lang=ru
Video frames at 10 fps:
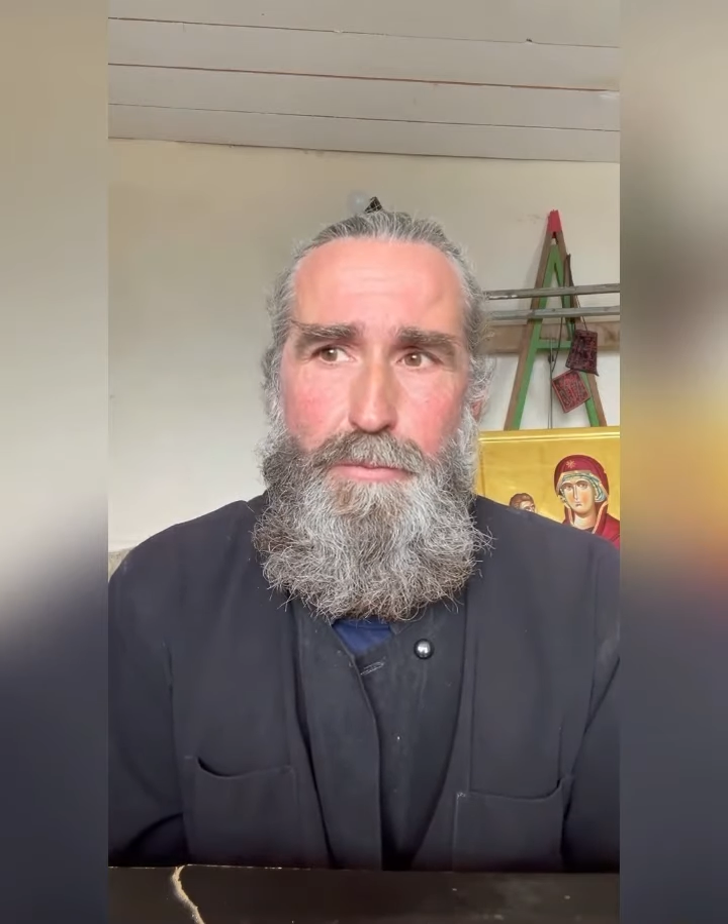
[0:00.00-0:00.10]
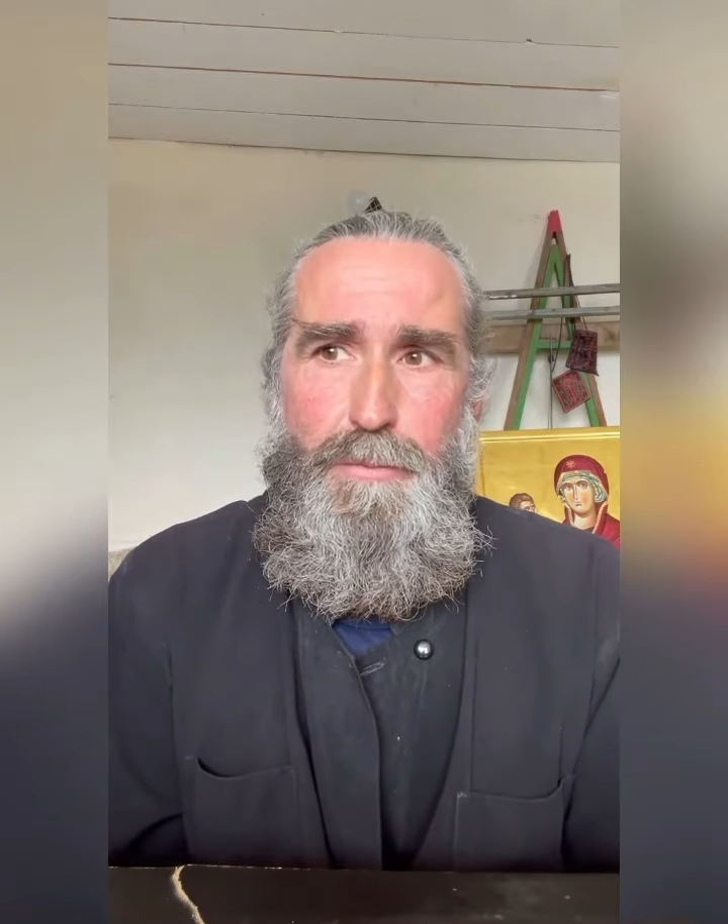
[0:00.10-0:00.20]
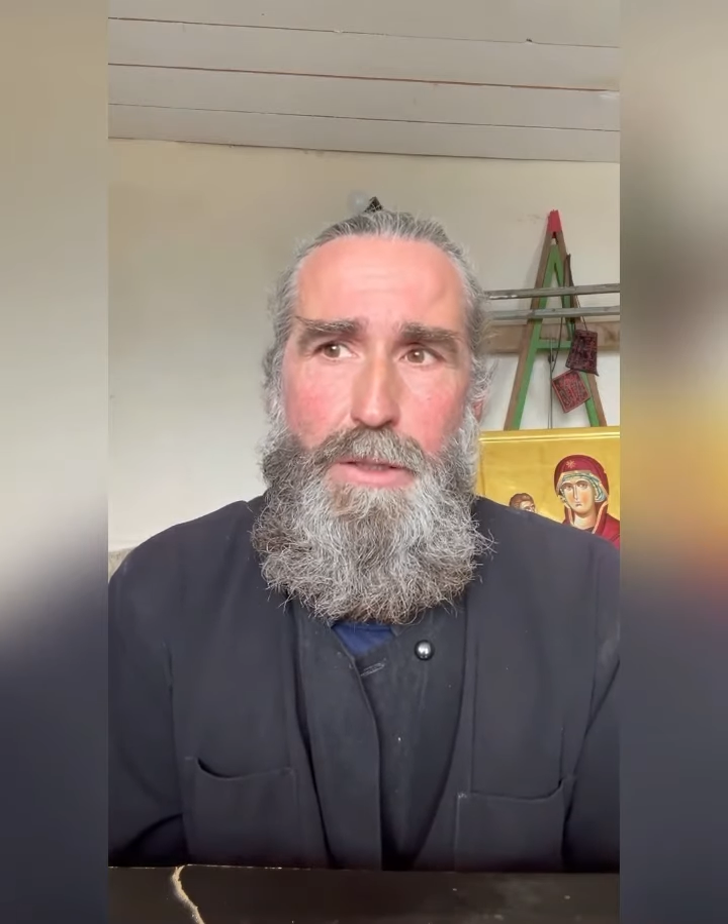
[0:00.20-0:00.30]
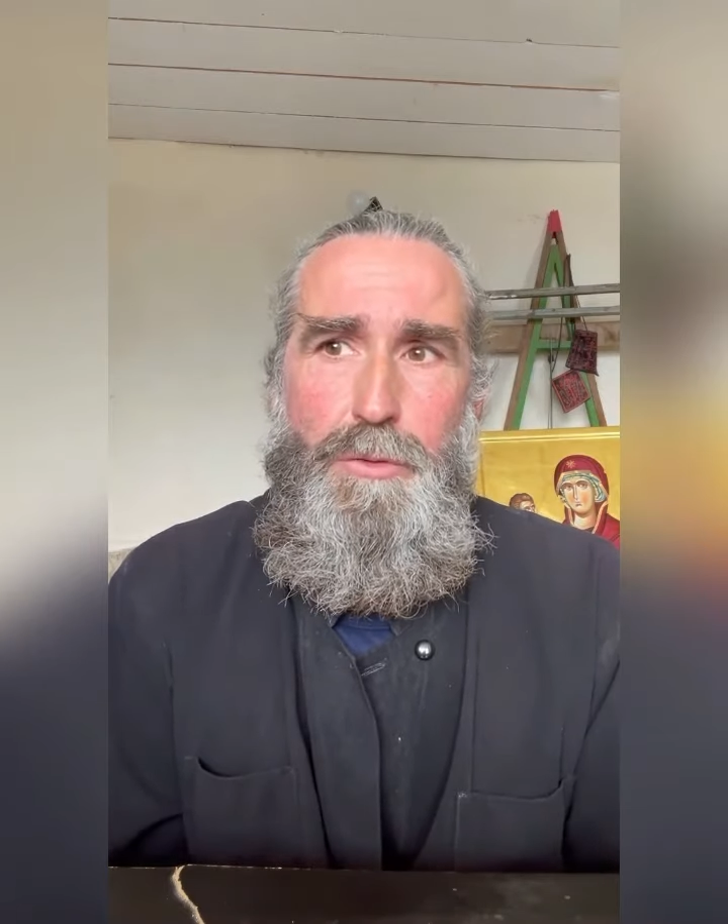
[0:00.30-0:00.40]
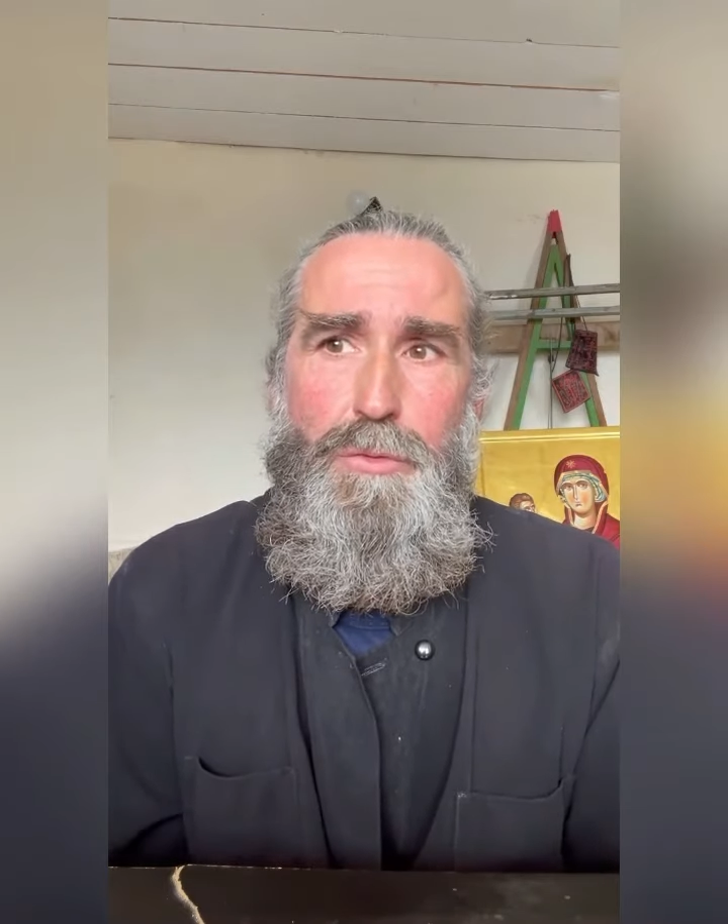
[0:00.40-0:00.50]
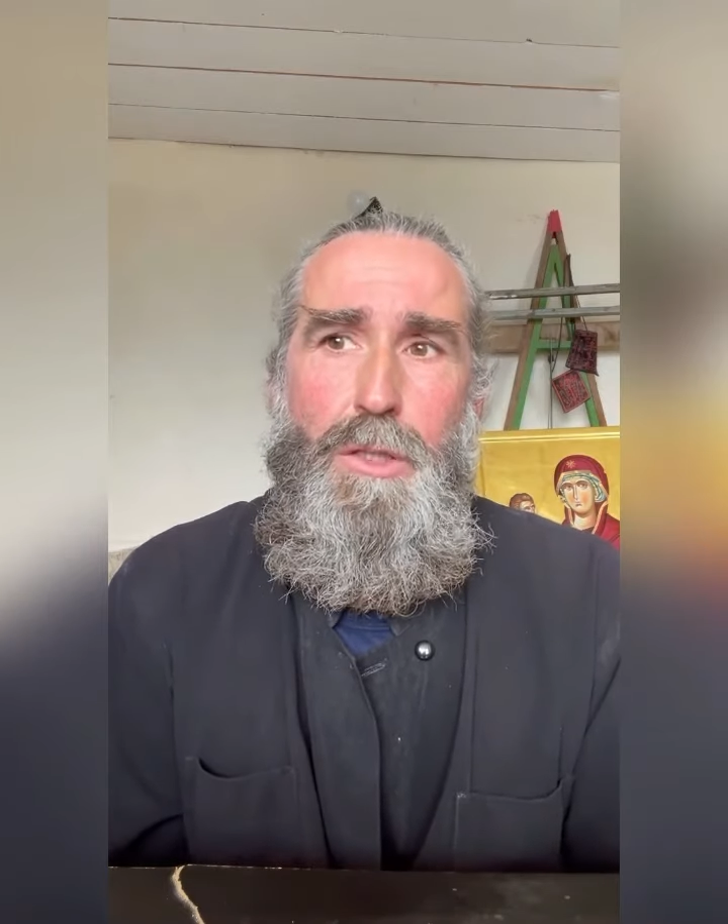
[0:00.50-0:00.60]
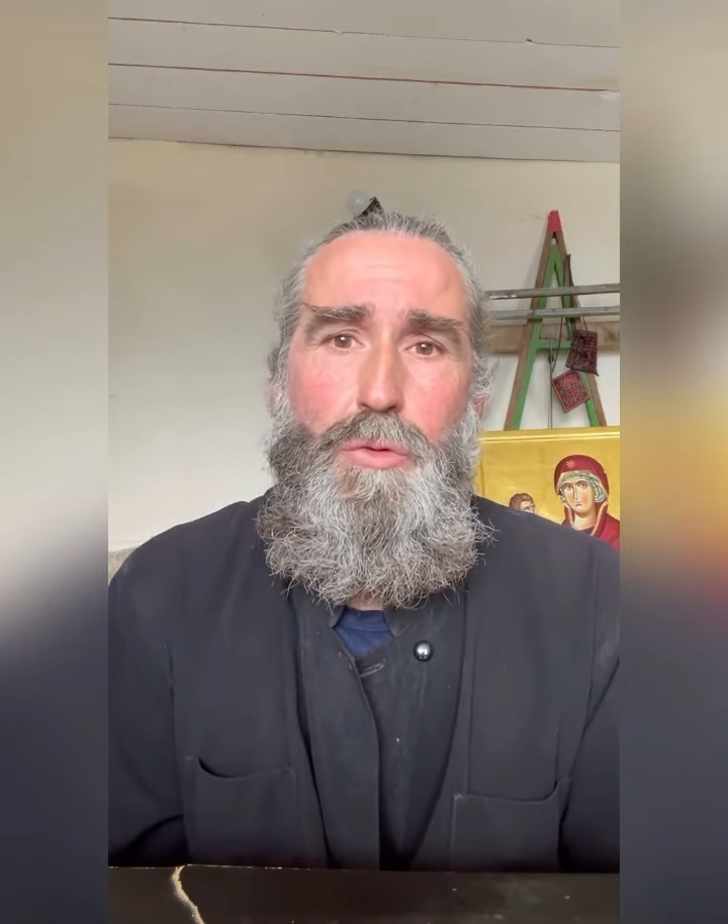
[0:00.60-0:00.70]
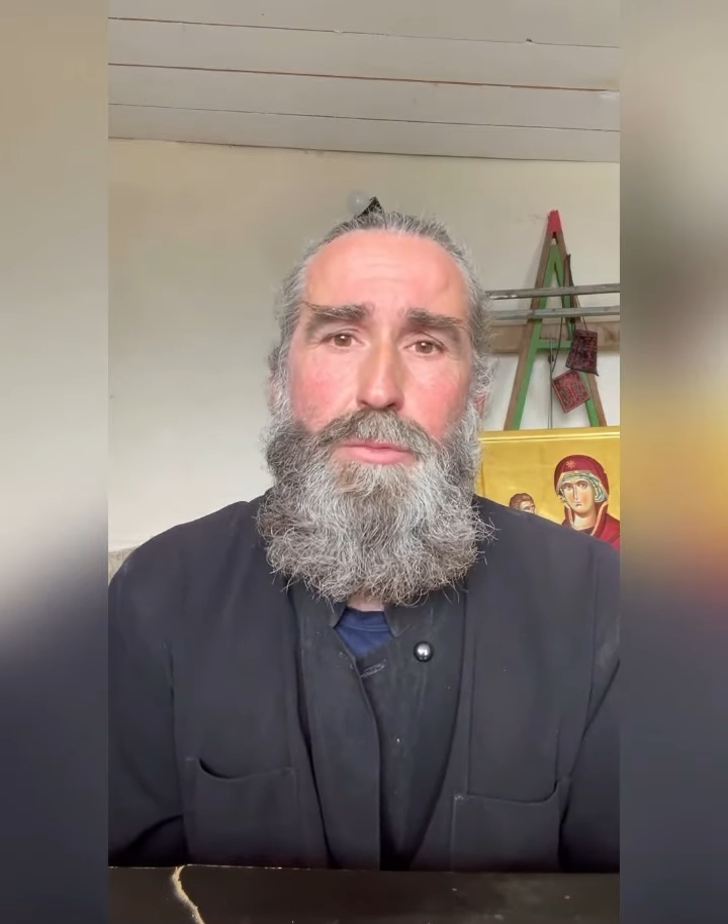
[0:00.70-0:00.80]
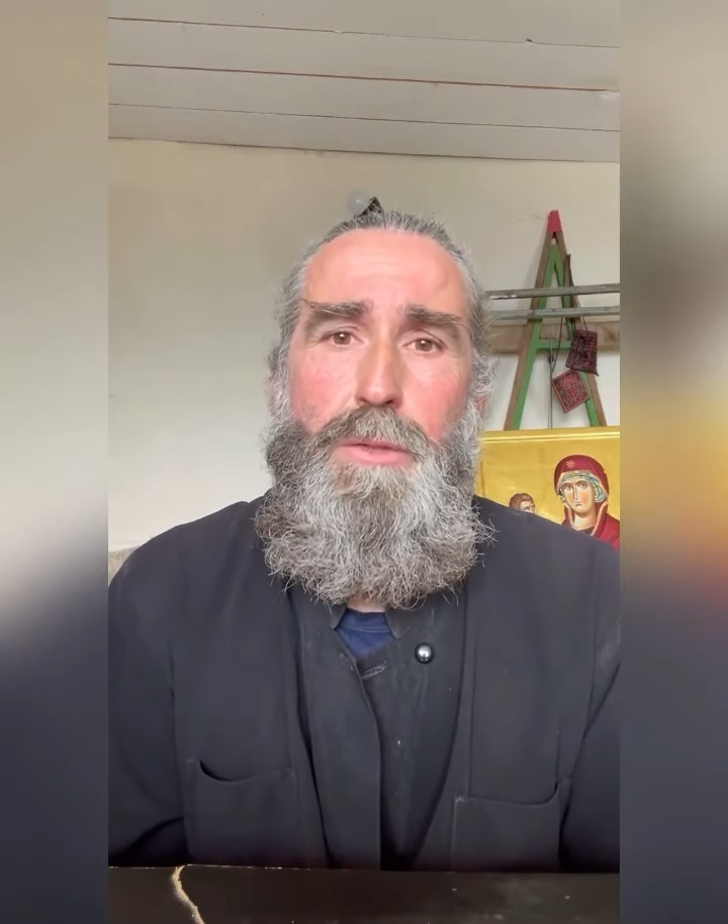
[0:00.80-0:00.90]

мне не удалось